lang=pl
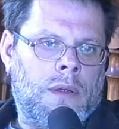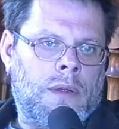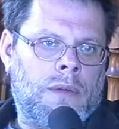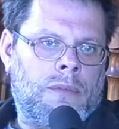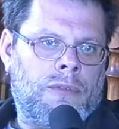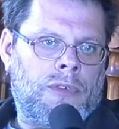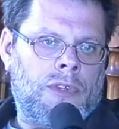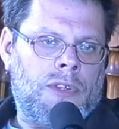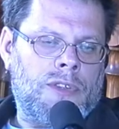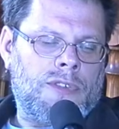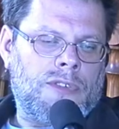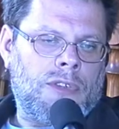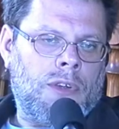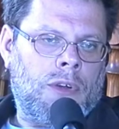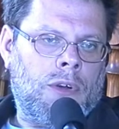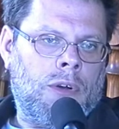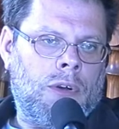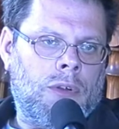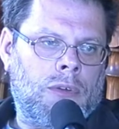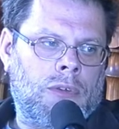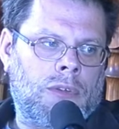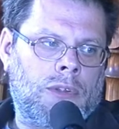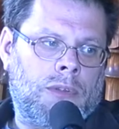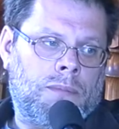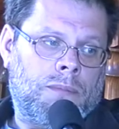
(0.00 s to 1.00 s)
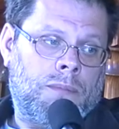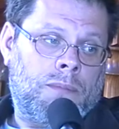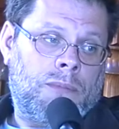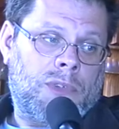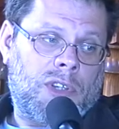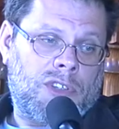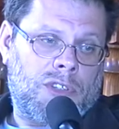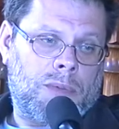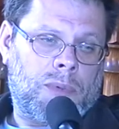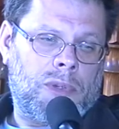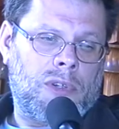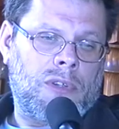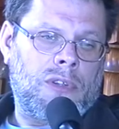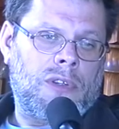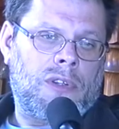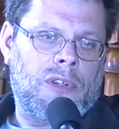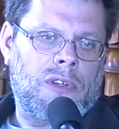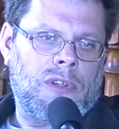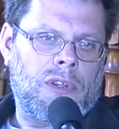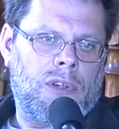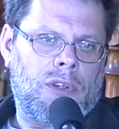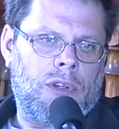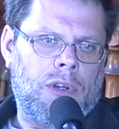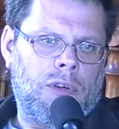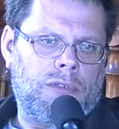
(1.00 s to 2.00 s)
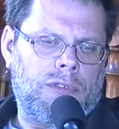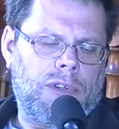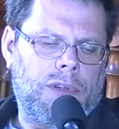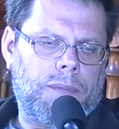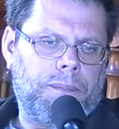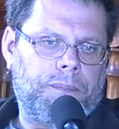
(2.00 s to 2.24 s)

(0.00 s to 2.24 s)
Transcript: więc on, czasy przedinternetowe,